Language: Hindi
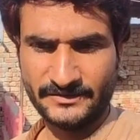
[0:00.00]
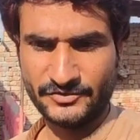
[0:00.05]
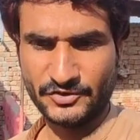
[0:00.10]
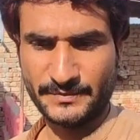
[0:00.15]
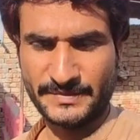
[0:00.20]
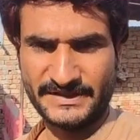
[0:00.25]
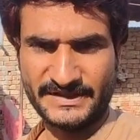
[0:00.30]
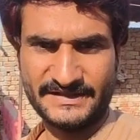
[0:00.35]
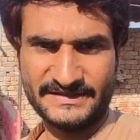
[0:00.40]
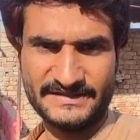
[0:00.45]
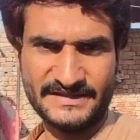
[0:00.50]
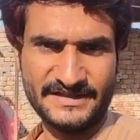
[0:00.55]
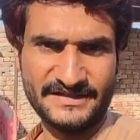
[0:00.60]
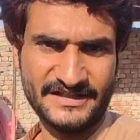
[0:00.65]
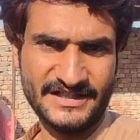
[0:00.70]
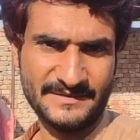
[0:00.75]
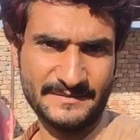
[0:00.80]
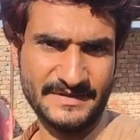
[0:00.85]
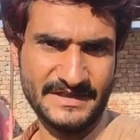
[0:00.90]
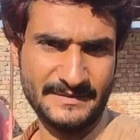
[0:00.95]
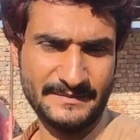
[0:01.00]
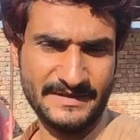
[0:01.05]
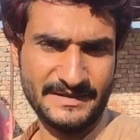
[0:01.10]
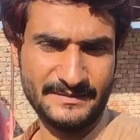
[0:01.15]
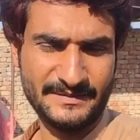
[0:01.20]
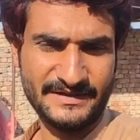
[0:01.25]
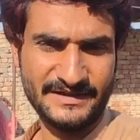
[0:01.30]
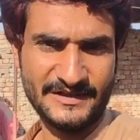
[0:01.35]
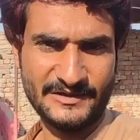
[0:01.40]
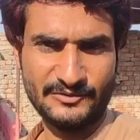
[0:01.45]
जो पाकिस्तान के हमारे
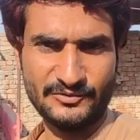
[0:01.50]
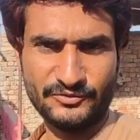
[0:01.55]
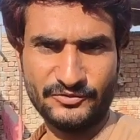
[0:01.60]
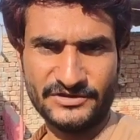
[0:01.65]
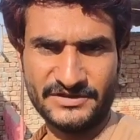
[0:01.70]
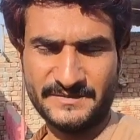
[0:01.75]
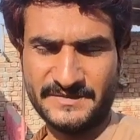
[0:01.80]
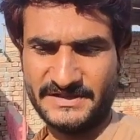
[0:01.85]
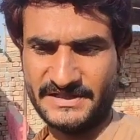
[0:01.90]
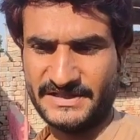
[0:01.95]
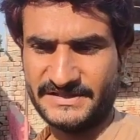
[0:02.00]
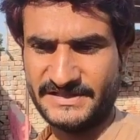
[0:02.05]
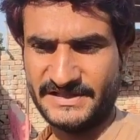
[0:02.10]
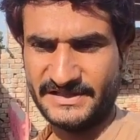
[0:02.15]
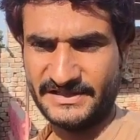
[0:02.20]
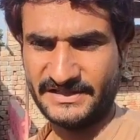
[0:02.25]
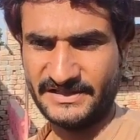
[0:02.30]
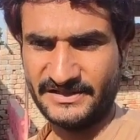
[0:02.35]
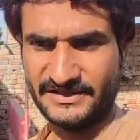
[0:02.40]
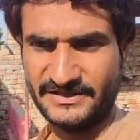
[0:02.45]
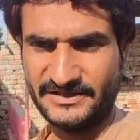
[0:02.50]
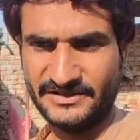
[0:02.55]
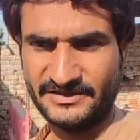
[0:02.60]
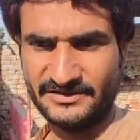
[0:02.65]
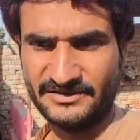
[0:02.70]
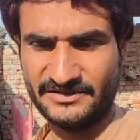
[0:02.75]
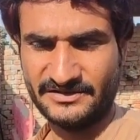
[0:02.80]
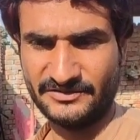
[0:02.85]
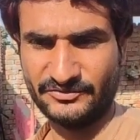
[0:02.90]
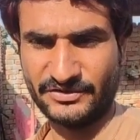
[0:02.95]
बहन भाई हैं उनको समझ आ जाएगी
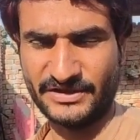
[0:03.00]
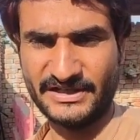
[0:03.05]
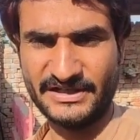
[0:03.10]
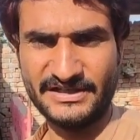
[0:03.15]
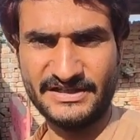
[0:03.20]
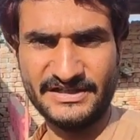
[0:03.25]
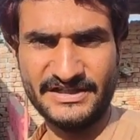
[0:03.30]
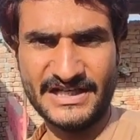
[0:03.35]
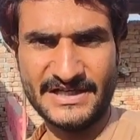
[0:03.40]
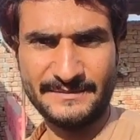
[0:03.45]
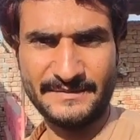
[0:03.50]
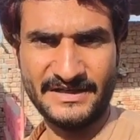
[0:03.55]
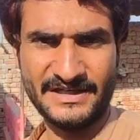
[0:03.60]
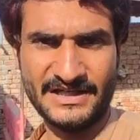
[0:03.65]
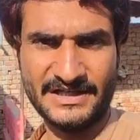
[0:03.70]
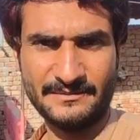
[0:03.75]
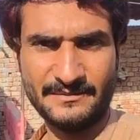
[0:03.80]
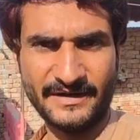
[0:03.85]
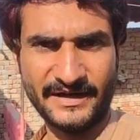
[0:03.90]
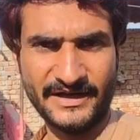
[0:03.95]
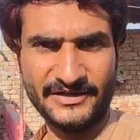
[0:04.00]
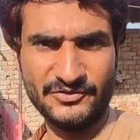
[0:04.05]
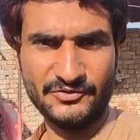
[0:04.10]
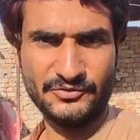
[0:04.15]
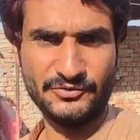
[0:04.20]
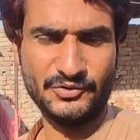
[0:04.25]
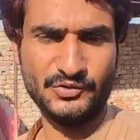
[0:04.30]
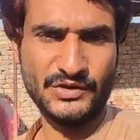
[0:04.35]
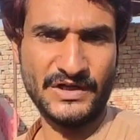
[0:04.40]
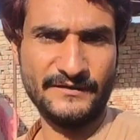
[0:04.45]
क्योंकि इंडिया में हमारी जो
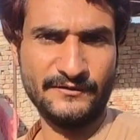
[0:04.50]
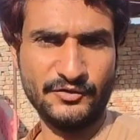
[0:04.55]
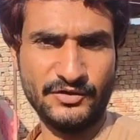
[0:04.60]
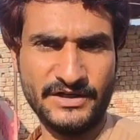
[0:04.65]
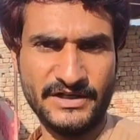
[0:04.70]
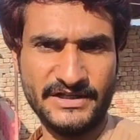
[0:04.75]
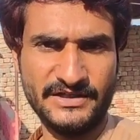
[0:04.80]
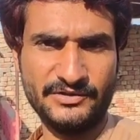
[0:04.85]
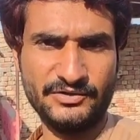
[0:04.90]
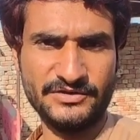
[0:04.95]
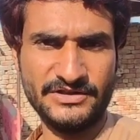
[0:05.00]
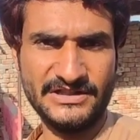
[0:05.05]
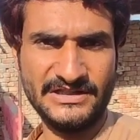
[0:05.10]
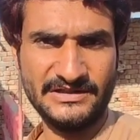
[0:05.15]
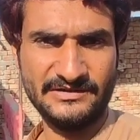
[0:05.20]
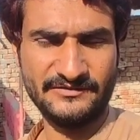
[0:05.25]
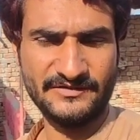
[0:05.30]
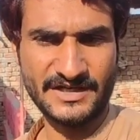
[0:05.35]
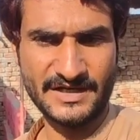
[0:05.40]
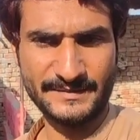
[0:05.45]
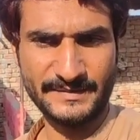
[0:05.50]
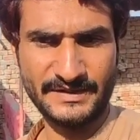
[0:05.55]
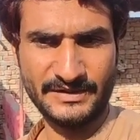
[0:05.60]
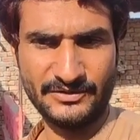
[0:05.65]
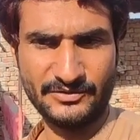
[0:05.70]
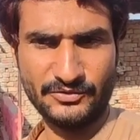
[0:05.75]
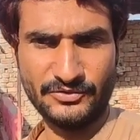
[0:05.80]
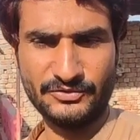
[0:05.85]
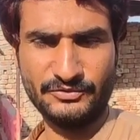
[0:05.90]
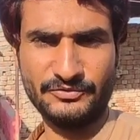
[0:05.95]
उर्दू है वो नहीं होती वहाँ पर
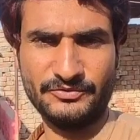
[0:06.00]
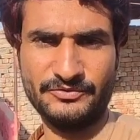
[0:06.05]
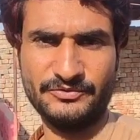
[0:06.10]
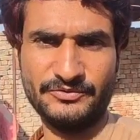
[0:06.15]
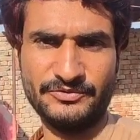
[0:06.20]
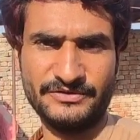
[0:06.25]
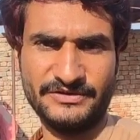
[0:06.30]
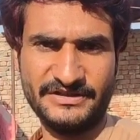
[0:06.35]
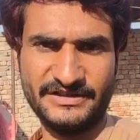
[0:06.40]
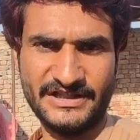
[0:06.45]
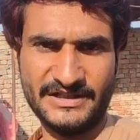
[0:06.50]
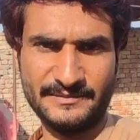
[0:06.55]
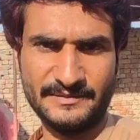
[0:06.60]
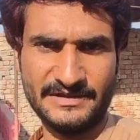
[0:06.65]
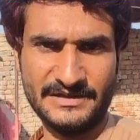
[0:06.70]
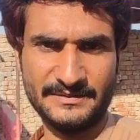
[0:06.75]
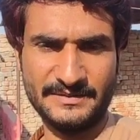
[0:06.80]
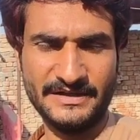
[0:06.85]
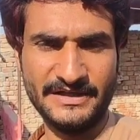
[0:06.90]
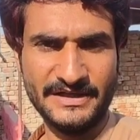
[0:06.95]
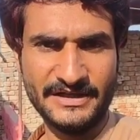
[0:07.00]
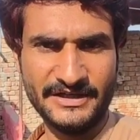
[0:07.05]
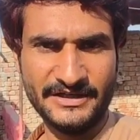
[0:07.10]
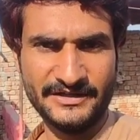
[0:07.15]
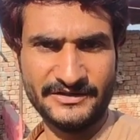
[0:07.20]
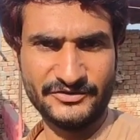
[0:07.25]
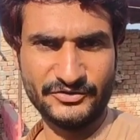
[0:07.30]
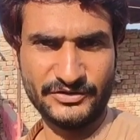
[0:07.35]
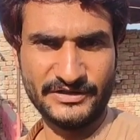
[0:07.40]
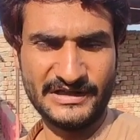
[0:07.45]
और उर्दू होती है मतलब
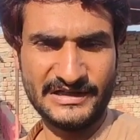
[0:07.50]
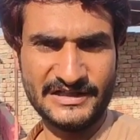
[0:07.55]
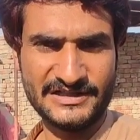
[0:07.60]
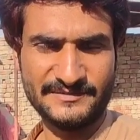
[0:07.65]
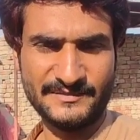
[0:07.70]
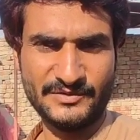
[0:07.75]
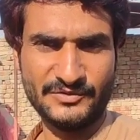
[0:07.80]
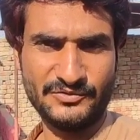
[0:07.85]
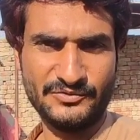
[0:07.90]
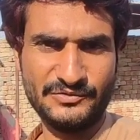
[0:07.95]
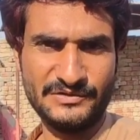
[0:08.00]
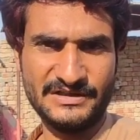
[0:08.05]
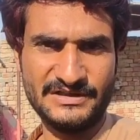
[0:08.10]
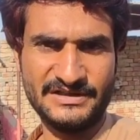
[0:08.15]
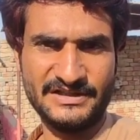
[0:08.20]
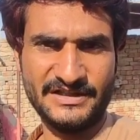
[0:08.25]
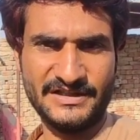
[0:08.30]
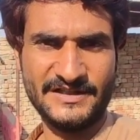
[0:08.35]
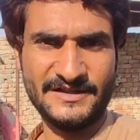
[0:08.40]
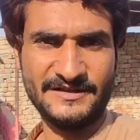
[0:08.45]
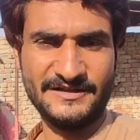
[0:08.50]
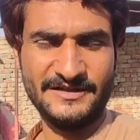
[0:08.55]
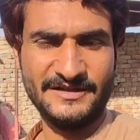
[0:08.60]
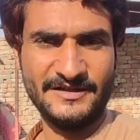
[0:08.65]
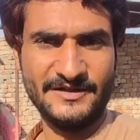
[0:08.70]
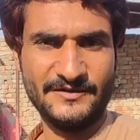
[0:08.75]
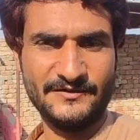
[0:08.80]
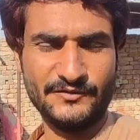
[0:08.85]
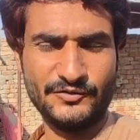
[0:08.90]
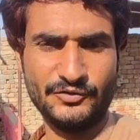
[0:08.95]
जो इंग्लिश में उर्दू लिखती हैं ना
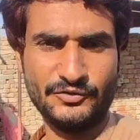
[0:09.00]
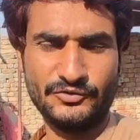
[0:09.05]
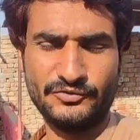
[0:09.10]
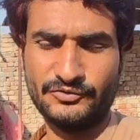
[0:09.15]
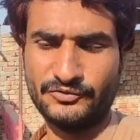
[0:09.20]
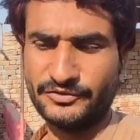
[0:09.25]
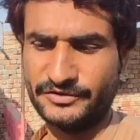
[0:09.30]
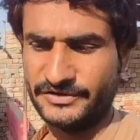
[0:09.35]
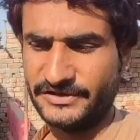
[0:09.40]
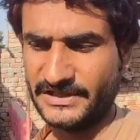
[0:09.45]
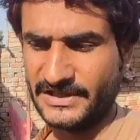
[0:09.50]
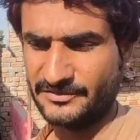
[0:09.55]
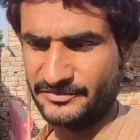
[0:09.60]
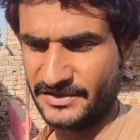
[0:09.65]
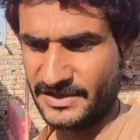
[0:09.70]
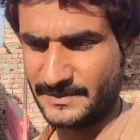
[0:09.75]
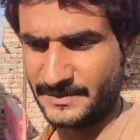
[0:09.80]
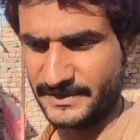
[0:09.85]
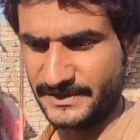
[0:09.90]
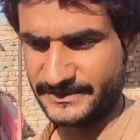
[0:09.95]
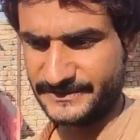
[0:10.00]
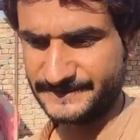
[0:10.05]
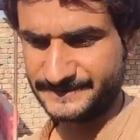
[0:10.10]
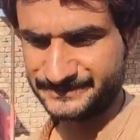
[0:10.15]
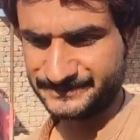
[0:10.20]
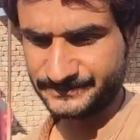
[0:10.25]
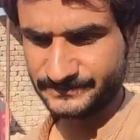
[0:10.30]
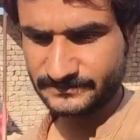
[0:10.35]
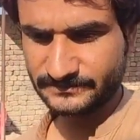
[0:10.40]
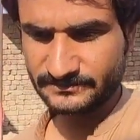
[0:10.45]
वो उर्दू होती है उनके पास
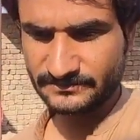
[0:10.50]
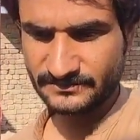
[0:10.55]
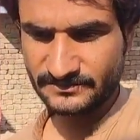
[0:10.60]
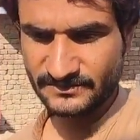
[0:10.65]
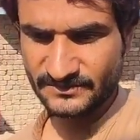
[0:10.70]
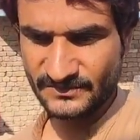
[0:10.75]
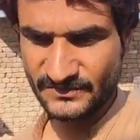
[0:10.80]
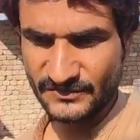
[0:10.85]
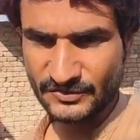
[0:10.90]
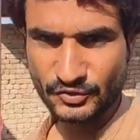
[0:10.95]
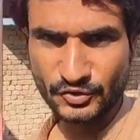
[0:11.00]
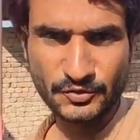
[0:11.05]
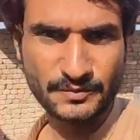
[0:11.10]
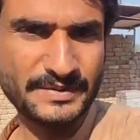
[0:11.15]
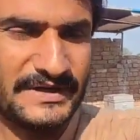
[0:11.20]
तो